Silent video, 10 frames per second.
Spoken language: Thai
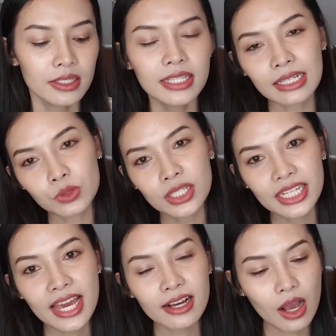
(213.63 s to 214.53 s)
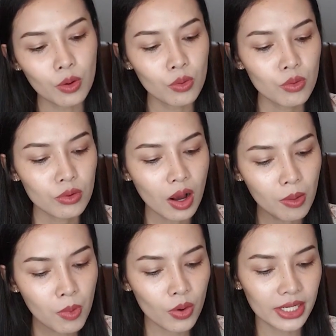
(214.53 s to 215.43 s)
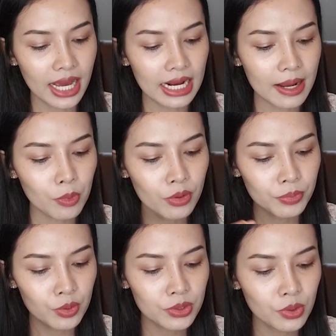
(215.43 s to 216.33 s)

อย่างตัวนี้เนี่ยเขาเขาเหมาะนะคะกับคนผิวผ